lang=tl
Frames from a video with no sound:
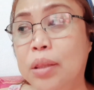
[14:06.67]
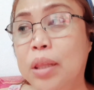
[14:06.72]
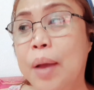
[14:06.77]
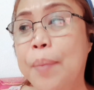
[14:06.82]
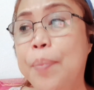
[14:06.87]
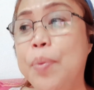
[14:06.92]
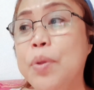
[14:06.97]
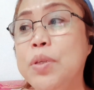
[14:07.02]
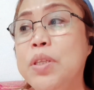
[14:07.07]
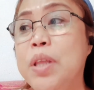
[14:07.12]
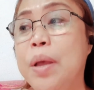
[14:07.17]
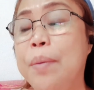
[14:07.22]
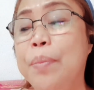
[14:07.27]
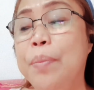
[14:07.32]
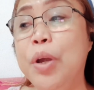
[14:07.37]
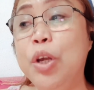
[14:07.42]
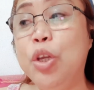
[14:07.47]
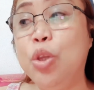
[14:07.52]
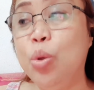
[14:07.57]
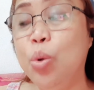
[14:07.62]
Tapos,
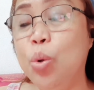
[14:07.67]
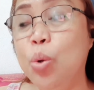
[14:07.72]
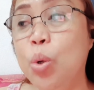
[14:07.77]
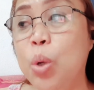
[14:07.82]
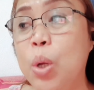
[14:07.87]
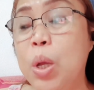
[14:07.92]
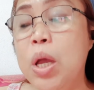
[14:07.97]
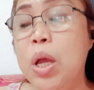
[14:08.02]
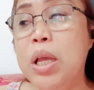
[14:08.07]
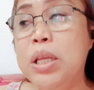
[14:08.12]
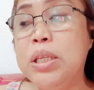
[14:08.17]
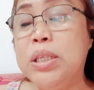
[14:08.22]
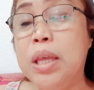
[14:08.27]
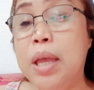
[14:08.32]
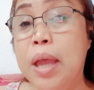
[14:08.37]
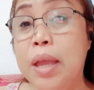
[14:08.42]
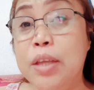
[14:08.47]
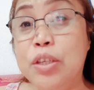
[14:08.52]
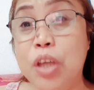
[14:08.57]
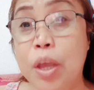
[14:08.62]
number two,
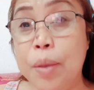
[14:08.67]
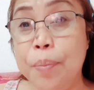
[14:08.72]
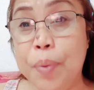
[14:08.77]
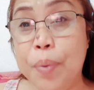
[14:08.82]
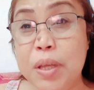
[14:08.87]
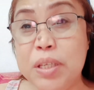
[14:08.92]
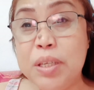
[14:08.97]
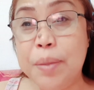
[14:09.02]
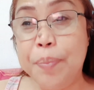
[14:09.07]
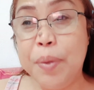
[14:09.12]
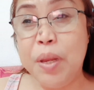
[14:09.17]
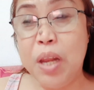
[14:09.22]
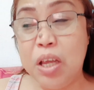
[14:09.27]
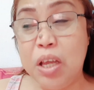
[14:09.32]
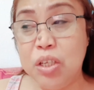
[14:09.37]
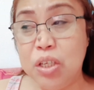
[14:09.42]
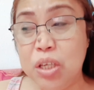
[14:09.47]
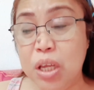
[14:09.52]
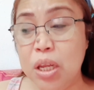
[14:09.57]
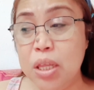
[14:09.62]
sa, syempre, sa
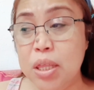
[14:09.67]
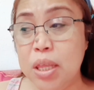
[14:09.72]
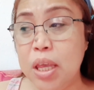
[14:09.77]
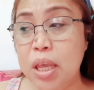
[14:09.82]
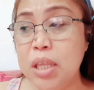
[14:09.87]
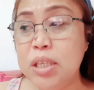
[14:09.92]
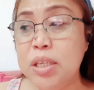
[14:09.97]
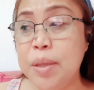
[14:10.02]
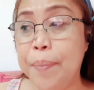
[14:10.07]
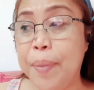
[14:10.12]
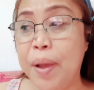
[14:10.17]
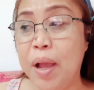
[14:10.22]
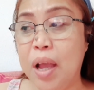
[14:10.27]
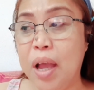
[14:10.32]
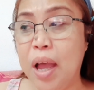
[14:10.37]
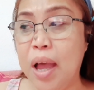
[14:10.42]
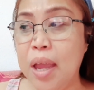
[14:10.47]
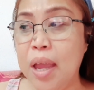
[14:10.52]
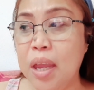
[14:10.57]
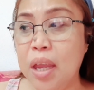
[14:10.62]
financially din, sa
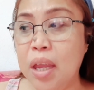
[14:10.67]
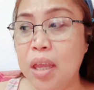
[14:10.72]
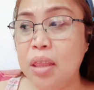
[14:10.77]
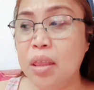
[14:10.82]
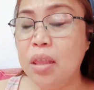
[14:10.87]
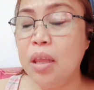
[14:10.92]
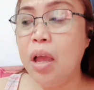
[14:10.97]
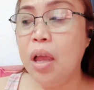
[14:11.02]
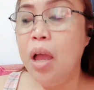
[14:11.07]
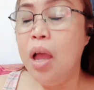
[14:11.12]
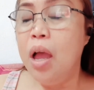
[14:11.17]
pagkain,